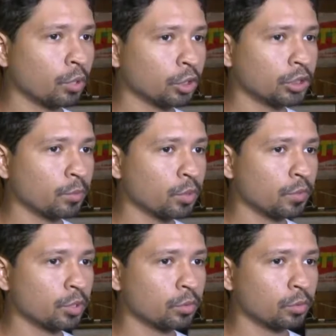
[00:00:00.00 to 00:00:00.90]
nós temos
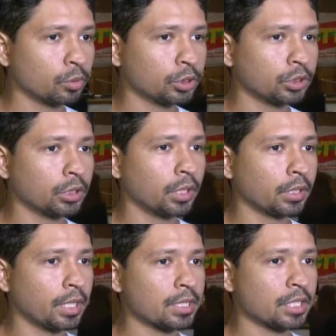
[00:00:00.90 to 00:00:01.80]
visto hoje é,
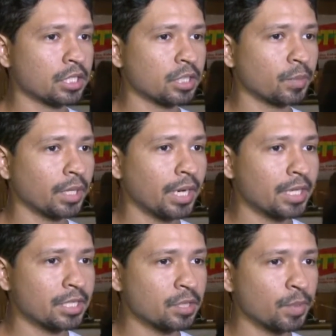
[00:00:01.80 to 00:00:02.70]
nas agências
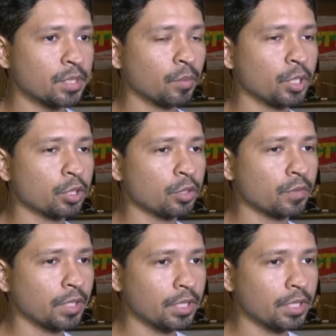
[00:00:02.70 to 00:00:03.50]
bancárias, especialmente nos finais